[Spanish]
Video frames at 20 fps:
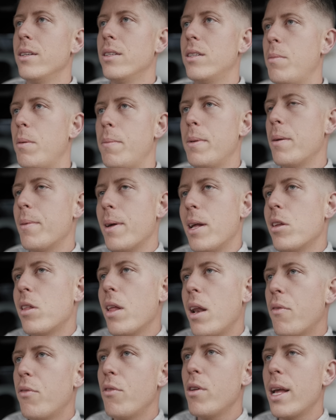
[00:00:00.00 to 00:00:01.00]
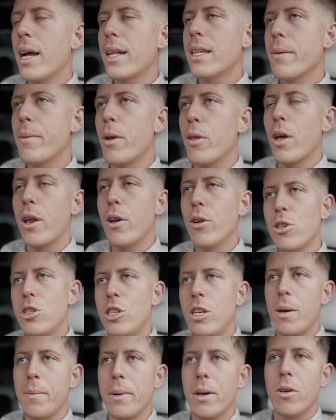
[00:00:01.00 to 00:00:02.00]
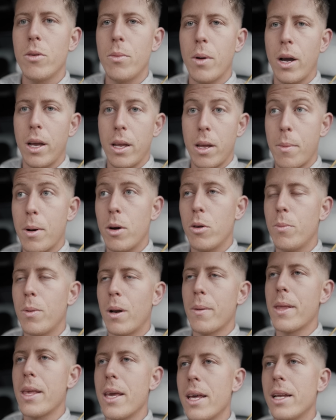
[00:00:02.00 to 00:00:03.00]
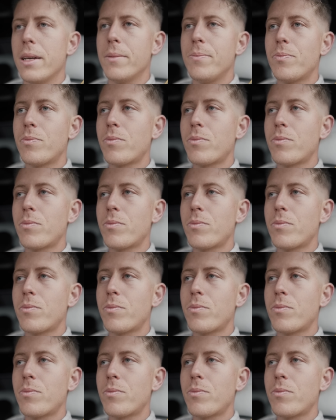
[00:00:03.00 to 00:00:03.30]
Simplemente me ha dado el teléfono y ya está, me dio anoche, ya me ha llamado hoy por la mañana.